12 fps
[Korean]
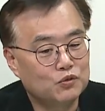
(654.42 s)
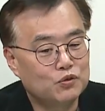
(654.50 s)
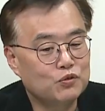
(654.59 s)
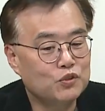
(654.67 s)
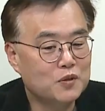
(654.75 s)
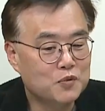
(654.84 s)

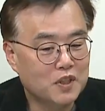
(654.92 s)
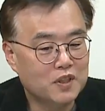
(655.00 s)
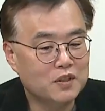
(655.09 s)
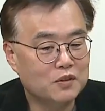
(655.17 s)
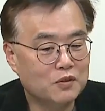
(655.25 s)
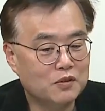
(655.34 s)
중국
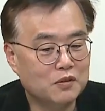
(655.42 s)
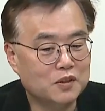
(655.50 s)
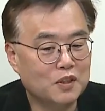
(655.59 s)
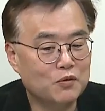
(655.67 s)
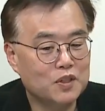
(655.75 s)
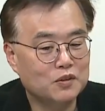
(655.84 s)
입장에서
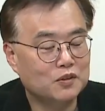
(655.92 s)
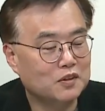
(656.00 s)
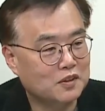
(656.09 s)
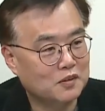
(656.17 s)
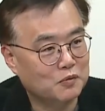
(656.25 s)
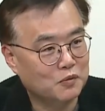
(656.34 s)
그렇다고 해서
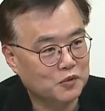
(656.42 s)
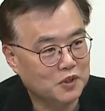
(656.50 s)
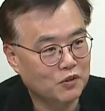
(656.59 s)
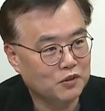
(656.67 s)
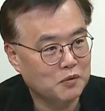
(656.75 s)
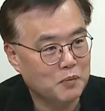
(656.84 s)

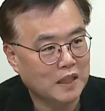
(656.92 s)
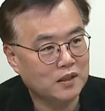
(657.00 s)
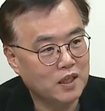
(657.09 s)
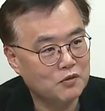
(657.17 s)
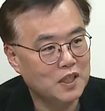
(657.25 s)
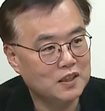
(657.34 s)
이것을
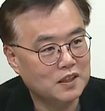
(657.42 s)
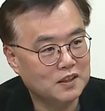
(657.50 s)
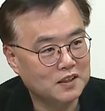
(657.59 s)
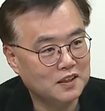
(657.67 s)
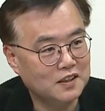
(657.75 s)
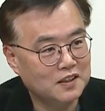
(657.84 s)

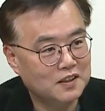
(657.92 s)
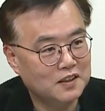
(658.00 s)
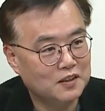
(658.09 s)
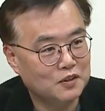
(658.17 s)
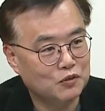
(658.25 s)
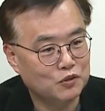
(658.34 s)
맞대응하자니
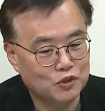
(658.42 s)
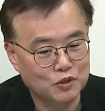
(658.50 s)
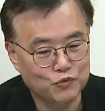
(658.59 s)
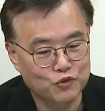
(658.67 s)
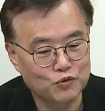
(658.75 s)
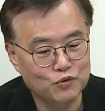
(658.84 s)
어.
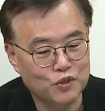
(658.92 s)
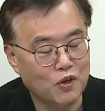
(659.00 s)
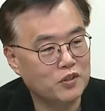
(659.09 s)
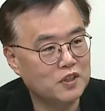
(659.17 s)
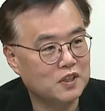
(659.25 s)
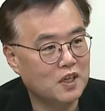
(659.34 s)
지금 중국
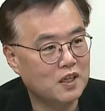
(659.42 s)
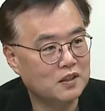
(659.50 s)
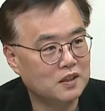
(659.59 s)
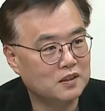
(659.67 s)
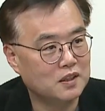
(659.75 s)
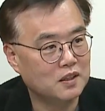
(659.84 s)
경기
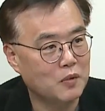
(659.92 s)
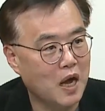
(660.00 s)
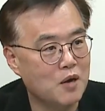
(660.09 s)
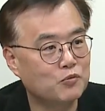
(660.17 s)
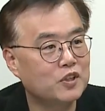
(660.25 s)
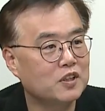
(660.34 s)
상황 자체
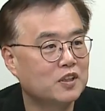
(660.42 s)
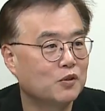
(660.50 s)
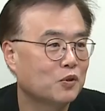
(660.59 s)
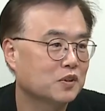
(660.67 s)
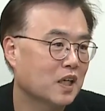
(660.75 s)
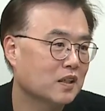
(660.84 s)
아무리
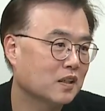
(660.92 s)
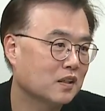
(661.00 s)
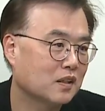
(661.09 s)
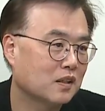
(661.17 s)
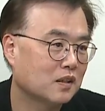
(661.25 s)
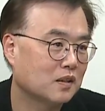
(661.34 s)
집권
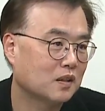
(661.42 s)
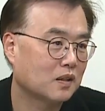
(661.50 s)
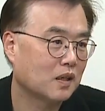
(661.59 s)
상기를